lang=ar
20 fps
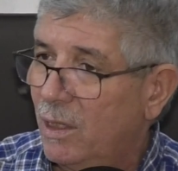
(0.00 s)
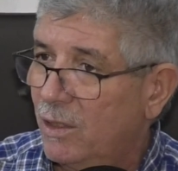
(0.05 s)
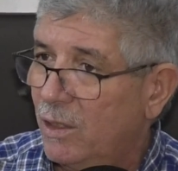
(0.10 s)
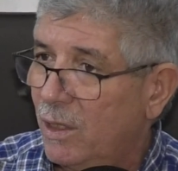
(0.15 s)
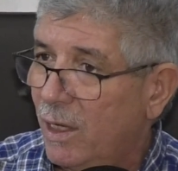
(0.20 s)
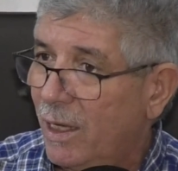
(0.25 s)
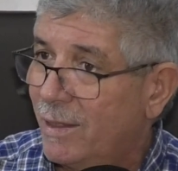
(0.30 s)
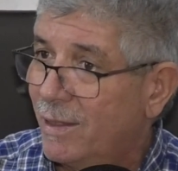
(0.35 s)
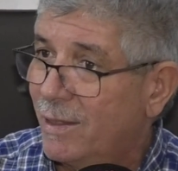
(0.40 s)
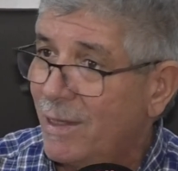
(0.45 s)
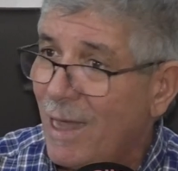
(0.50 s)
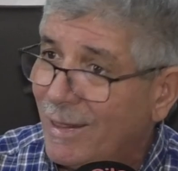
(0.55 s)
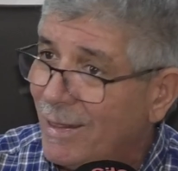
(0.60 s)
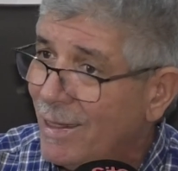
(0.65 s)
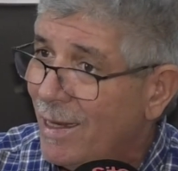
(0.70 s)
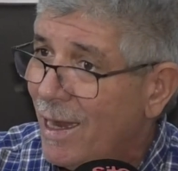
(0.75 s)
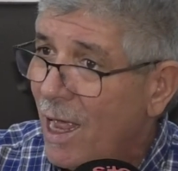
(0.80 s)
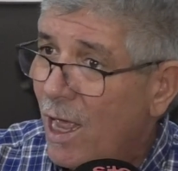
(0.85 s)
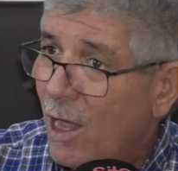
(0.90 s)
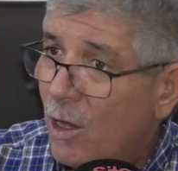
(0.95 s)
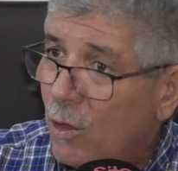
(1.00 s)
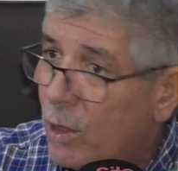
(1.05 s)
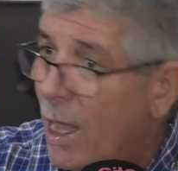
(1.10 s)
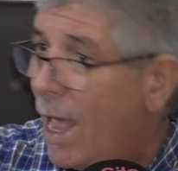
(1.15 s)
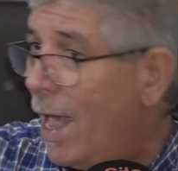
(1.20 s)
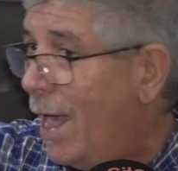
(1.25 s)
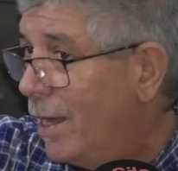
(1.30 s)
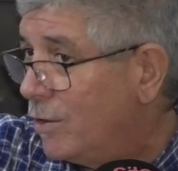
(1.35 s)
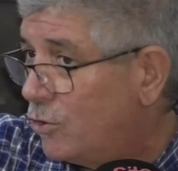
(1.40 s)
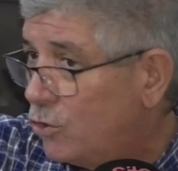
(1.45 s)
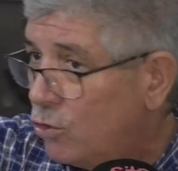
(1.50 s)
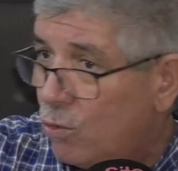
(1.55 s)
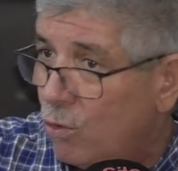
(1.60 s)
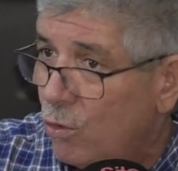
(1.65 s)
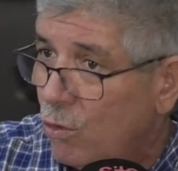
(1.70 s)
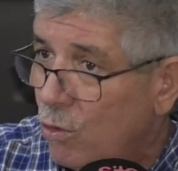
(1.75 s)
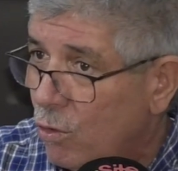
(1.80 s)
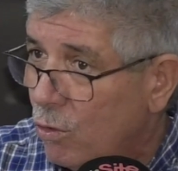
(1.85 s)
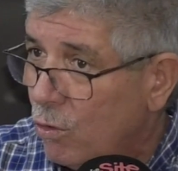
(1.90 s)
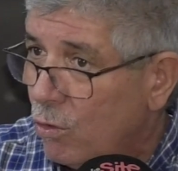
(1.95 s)
غزه اذا كاع هادشي
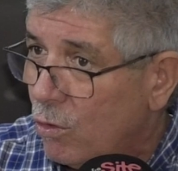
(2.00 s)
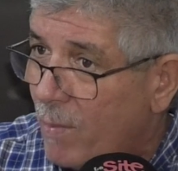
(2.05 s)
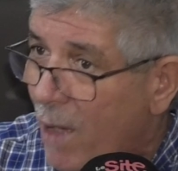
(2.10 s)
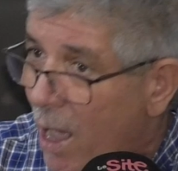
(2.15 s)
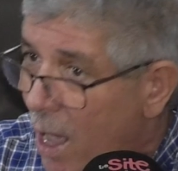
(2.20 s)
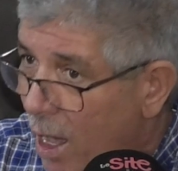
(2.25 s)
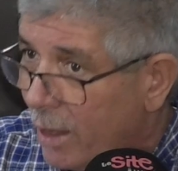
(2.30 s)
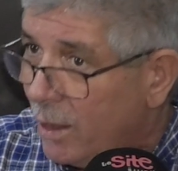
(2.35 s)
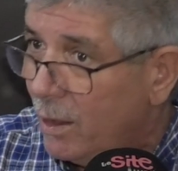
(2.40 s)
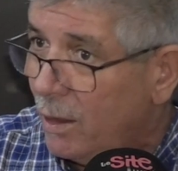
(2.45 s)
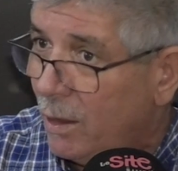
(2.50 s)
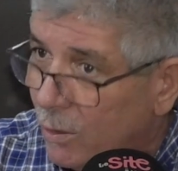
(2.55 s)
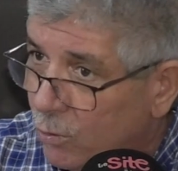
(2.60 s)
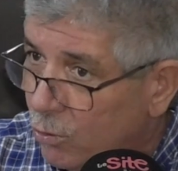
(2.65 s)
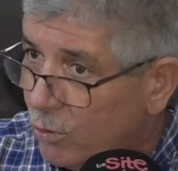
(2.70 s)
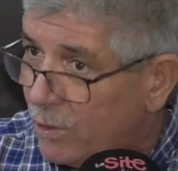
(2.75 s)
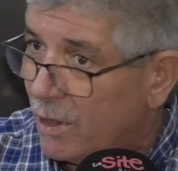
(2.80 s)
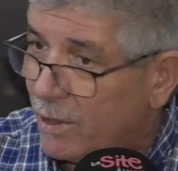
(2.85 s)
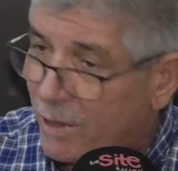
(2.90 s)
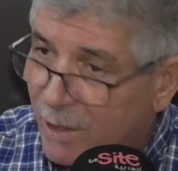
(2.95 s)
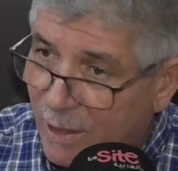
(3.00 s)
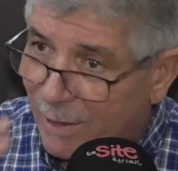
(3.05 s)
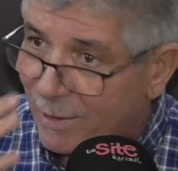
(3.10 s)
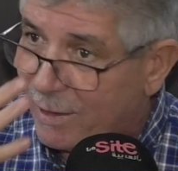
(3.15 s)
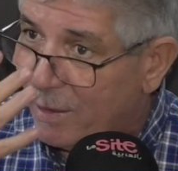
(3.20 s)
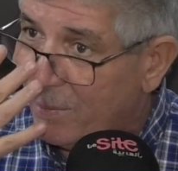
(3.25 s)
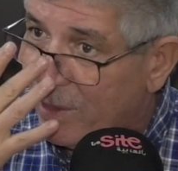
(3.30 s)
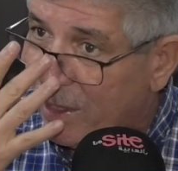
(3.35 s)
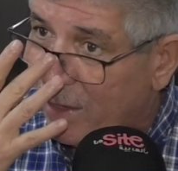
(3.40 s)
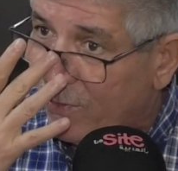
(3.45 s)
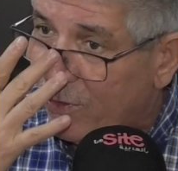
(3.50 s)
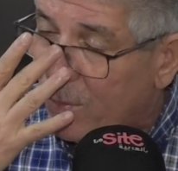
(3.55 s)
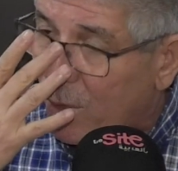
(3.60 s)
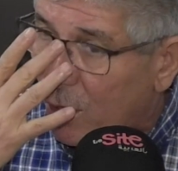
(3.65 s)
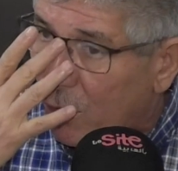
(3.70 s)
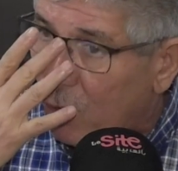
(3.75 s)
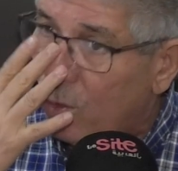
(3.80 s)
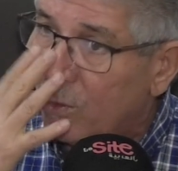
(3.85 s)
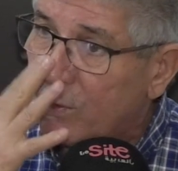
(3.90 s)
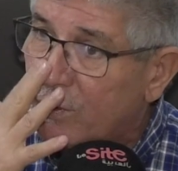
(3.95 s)
كله باقي عنده تاثيرات كبيره
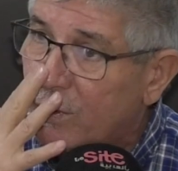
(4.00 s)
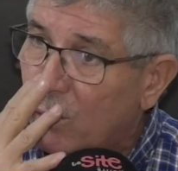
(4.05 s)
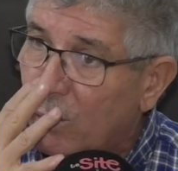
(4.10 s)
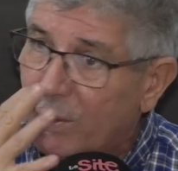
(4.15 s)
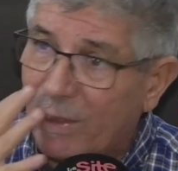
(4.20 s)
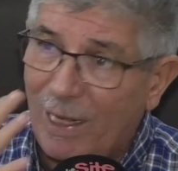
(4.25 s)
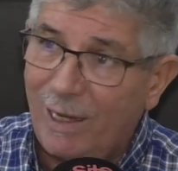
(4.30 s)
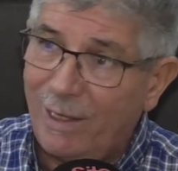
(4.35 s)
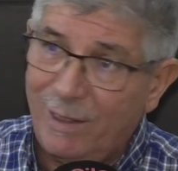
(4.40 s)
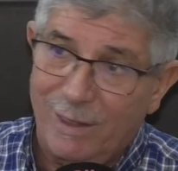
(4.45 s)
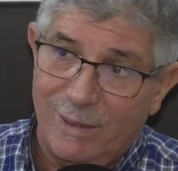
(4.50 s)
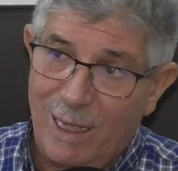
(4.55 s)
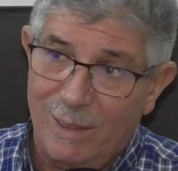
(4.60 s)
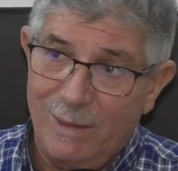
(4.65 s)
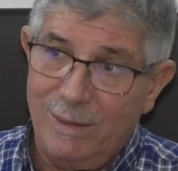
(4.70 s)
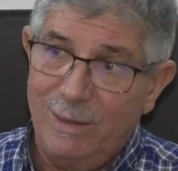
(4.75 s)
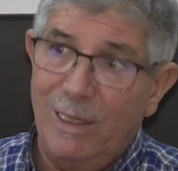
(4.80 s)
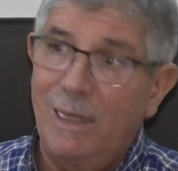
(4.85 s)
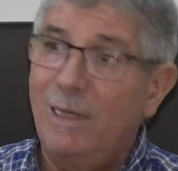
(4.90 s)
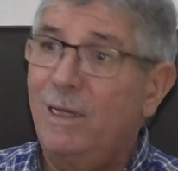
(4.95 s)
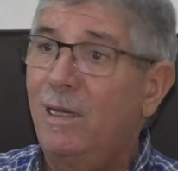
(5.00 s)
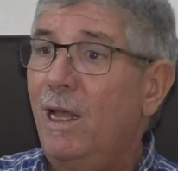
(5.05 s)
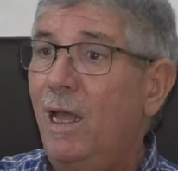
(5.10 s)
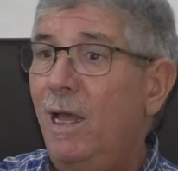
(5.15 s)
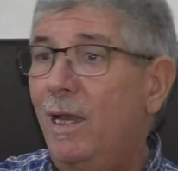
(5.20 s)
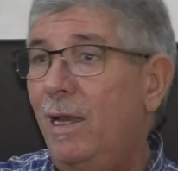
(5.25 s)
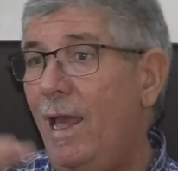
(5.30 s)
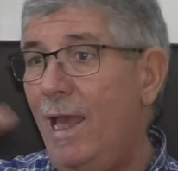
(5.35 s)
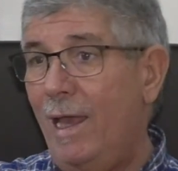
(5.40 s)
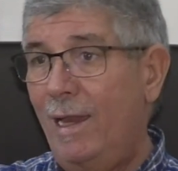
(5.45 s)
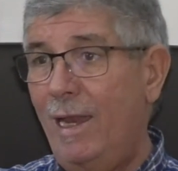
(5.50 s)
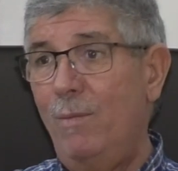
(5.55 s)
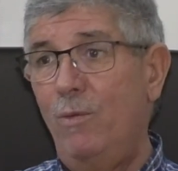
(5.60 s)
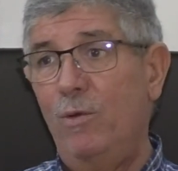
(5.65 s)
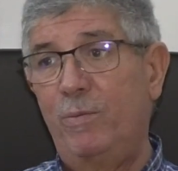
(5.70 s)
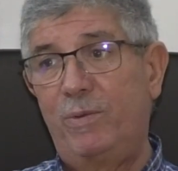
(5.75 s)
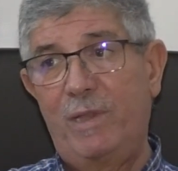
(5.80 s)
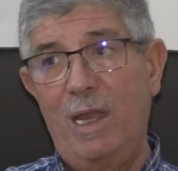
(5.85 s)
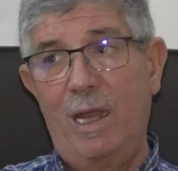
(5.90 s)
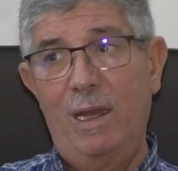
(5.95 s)
فيما يخص الوضع الاقتصادي ديال العالم
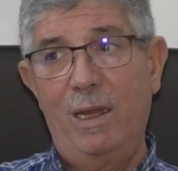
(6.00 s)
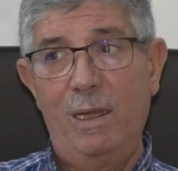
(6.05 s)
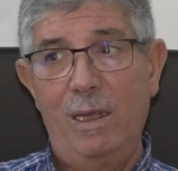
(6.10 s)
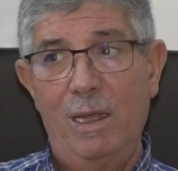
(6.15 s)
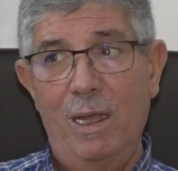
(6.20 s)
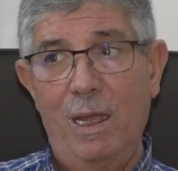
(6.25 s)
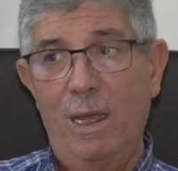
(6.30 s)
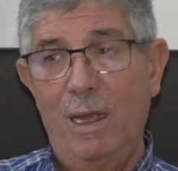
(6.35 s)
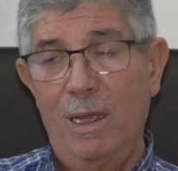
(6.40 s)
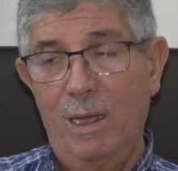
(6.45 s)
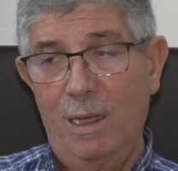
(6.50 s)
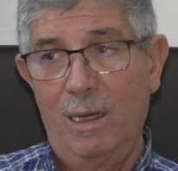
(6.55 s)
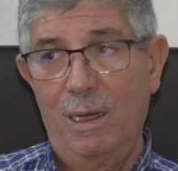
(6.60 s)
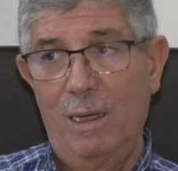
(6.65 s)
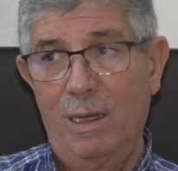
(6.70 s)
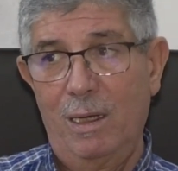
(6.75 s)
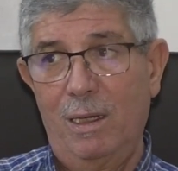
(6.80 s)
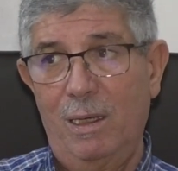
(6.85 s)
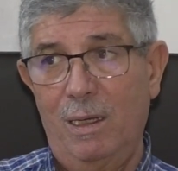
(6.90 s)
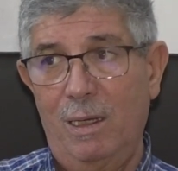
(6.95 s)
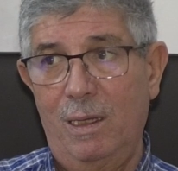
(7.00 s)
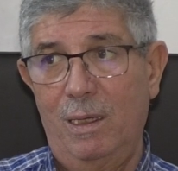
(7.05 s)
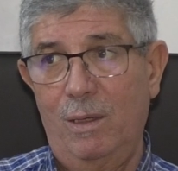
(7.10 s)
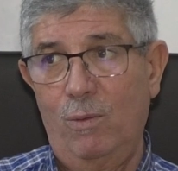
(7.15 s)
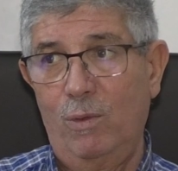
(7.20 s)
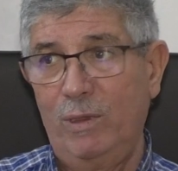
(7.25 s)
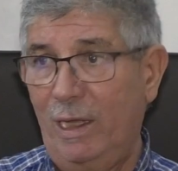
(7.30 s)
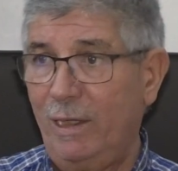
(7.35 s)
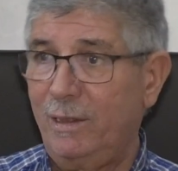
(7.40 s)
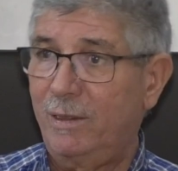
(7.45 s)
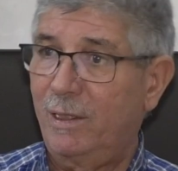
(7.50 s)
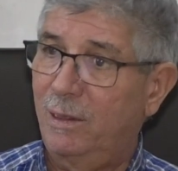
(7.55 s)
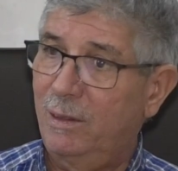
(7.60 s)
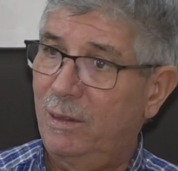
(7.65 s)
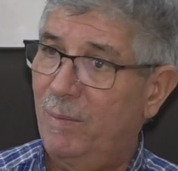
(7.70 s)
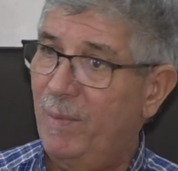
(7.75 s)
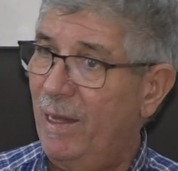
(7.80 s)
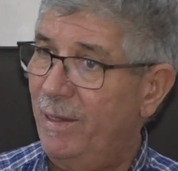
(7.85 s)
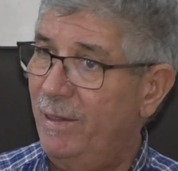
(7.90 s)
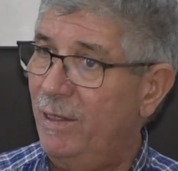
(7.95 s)
وبالتالي الوضع الاقتصادي
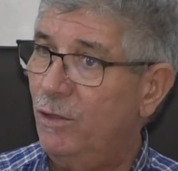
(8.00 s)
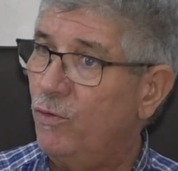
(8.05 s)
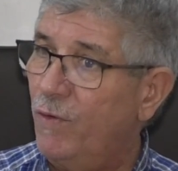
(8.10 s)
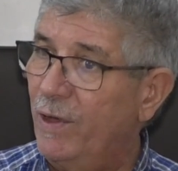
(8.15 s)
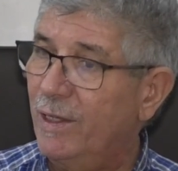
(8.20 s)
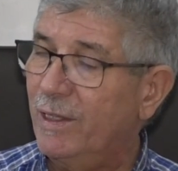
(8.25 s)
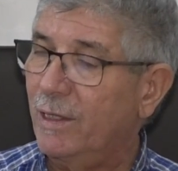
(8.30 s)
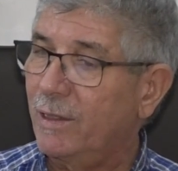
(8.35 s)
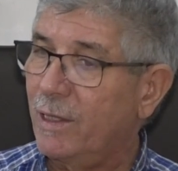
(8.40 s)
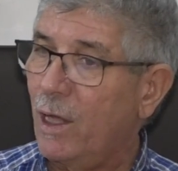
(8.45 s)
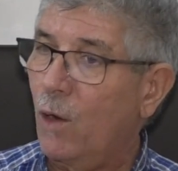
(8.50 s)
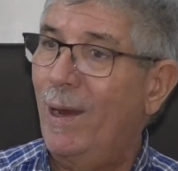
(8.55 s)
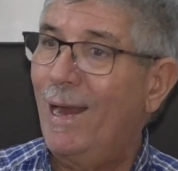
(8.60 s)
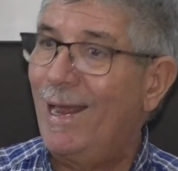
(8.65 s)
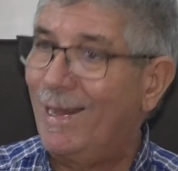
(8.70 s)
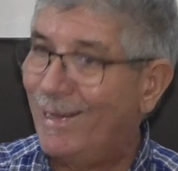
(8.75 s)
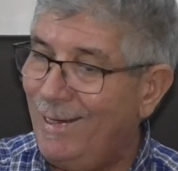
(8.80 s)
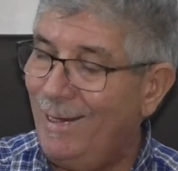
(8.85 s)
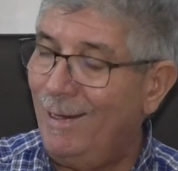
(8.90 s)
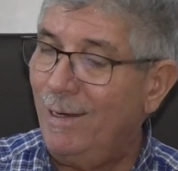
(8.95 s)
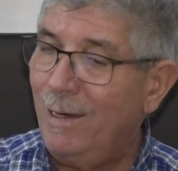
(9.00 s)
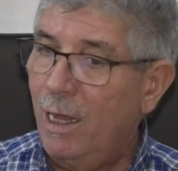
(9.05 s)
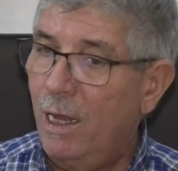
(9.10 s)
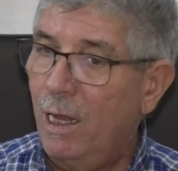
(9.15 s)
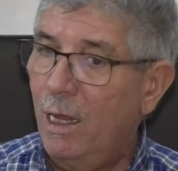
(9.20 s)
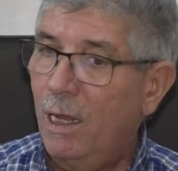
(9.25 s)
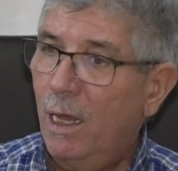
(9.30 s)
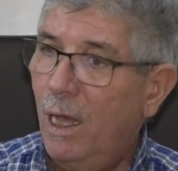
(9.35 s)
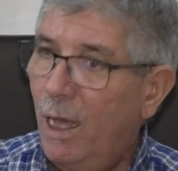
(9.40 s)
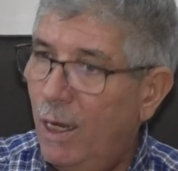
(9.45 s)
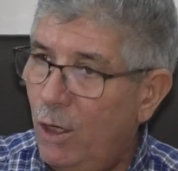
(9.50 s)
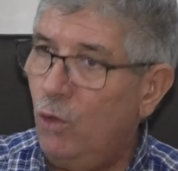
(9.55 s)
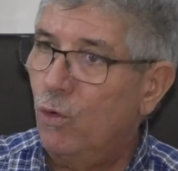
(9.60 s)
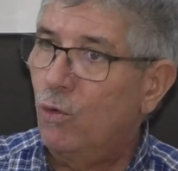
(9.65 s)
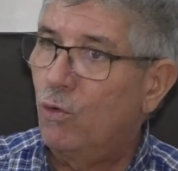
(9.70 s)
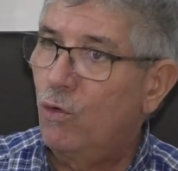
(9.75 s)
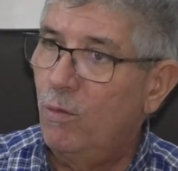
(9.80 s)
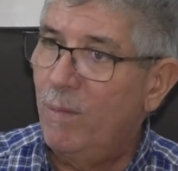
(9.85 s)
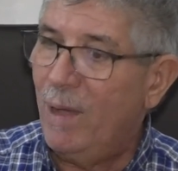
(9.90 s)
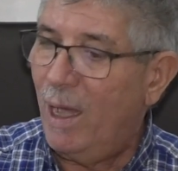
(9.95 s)
ديال بلادنا سوف يتاثر ولكن
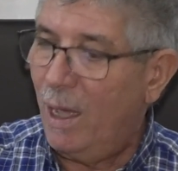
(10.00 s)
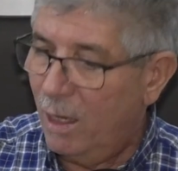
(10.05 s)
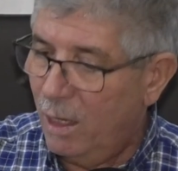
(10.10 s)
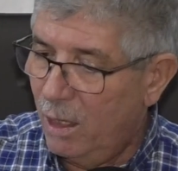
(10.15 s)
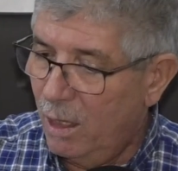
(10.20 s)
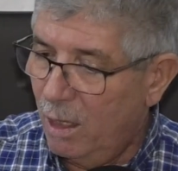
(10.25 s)
الحكومه